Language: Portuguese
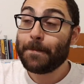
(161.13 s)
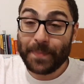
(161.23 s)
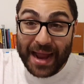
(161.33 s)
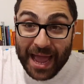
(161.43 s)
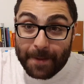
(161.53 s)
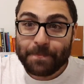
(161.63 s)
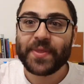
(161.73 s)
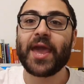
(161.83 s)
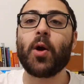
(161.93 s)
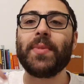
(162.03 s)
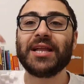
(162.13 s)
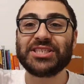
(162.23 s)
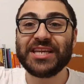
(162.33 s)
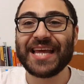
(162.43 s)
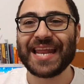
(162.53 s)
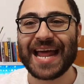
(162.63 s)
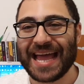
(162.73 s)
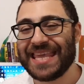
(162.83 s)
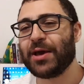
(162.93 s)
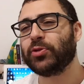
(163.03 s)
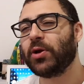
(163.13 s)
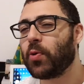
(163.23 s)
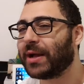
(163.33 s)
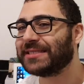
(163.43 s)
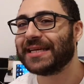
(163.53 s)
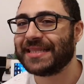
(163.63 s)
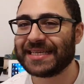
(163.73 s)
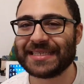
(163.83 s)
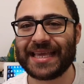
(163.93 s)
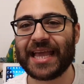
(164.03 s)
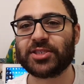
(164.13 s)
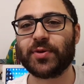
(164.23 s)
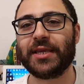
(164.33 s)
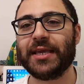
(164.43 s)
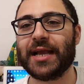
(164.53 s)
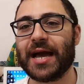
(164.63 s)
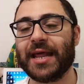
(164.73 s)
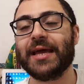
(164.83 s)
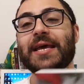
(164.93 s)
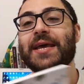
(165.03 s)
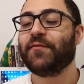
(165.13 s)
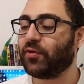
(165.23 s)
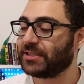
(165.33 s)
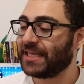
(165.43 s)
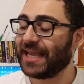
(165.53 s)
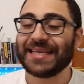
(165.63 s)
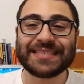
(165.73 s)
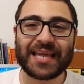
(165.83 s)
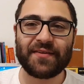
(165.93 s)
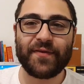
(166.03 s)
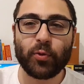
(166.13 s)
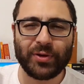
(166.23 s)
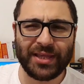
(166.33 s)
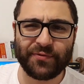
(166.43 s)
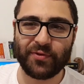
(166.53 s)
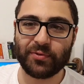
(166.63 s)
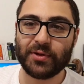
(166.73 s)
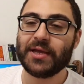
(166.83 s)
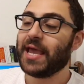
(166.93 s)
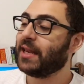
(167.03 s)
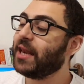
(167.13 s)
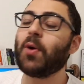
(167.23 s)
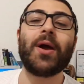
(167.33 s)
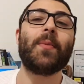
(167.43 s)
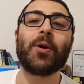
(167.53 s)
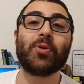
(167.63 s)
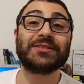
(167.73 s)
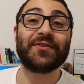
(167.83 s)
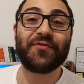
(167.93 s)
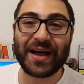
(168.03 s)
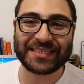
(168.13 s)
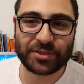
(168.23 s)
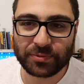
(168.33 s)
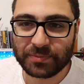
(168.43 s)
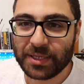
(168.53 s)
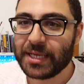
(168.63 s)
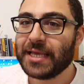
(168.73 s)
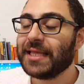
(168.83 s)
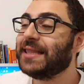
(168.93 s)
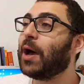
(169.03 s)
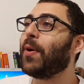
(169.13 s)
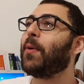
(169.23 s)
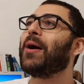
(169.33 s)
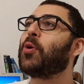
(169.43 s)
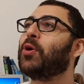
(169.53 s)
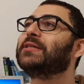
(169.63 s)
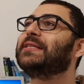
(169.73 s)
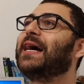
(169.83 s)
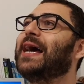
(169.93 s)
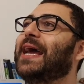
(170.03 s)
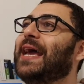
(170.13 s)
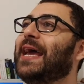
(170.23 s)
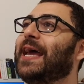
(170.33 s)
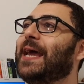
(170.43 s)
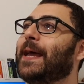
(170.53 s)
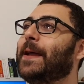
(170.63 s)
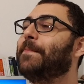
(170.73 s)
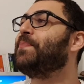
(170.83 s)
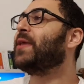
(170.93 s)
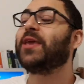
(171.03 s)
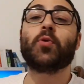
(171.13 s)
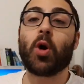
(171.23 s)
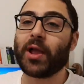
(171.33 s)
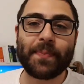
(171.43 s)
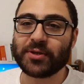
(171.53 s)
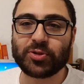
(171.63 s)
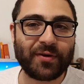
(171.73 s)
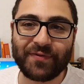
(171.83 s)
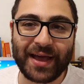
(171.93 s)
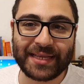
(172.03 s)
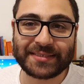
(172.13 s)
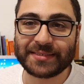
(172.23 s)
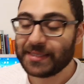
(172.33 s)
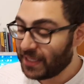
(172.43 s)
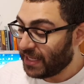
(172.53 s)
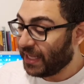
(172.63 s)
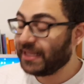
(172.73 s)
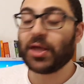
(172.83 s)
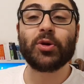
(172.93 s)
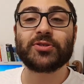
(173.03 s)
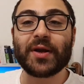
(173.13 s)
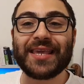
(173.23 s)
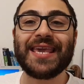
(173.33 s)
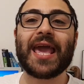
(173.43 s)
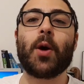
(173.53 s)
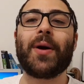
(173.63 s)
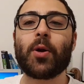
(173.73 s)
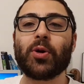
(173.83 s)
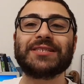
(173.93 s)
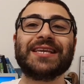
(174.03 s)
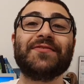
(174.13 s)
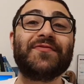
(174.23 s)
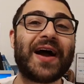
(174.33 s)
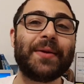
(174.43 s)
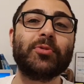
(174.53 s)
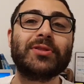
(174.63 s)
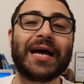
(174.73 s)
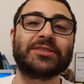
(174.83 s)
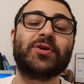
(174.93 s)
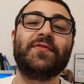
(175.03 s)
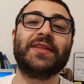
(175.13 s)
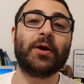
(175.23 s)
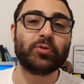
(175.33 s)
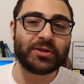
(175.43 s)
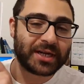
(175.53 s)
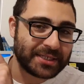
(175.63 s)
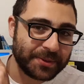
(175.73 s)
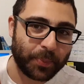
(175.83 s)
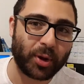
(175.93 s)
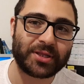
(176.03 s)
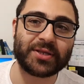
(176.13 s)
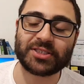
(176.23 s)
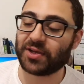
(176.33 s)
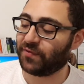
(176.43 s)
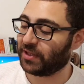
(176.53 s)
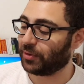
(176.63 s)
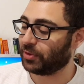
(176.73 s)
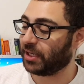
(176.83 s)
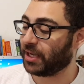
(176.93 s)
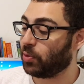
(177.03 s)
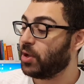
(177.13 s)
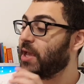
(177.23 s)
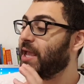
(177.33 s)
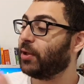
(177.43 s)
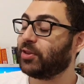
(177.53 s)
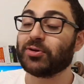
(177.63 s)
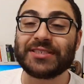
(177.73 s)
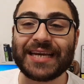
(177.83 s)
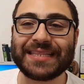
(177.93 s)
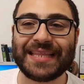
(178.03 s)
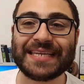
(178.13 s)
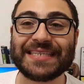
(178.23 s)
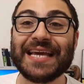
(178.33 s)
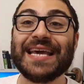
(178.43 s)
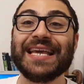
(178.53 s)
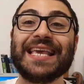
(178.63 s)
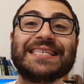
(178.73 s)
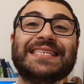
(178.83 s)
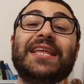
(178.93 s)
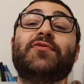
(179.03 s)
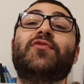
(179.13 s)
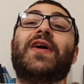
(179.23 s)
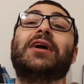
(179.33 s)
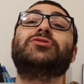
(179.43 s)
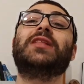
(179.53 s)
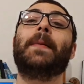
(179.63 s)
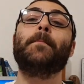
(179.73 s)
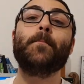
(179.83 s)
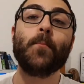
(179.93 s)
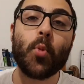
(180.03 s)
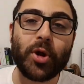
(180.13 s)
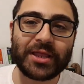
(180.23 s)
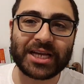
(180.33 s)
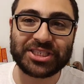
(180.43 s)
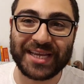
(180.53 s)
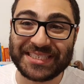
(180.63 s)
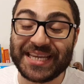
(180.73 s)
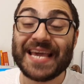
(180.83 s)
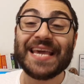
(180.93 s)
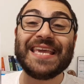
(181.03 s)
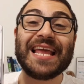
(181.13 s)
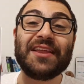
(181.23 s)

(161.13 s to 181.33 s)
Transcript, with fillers: para realmente engrenar. E eu tenho quase certeza que é isso aqui, cara. Você escrever um livro não é uma coisa fácil não é uma coisa é, que qualquer pessoa faz. Então isso aqui é uma coisa que vai mudar a sua vida. É um turning point na sua vida, Rodrigão. Eu tenho certeza que esse livro vai ajudar muita gente e